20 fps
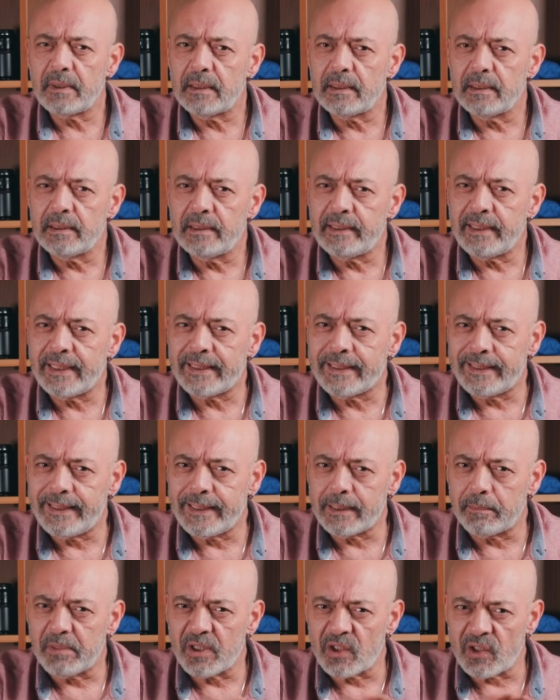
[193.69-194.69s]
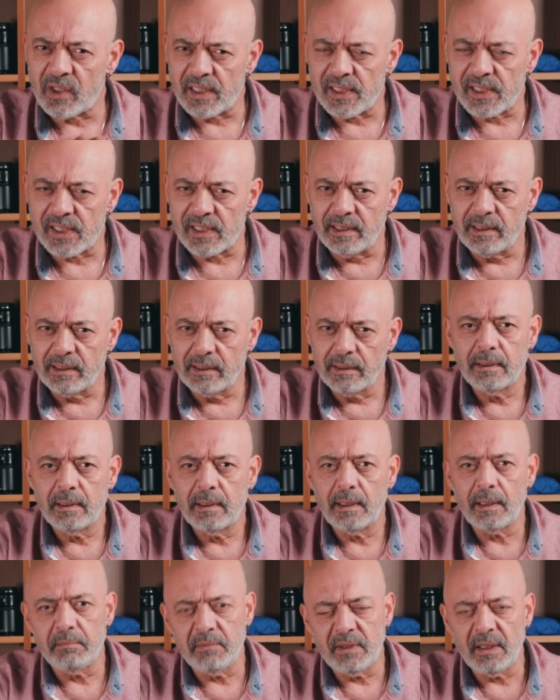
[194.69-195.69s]
netlik becerisini
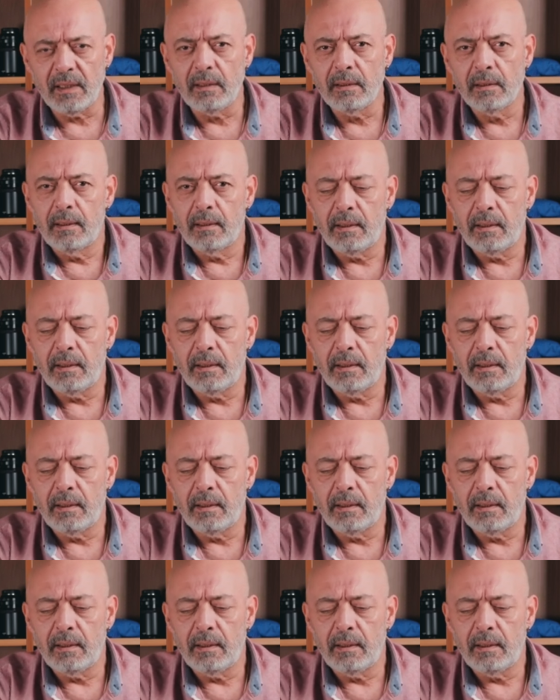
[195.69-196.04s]
hem de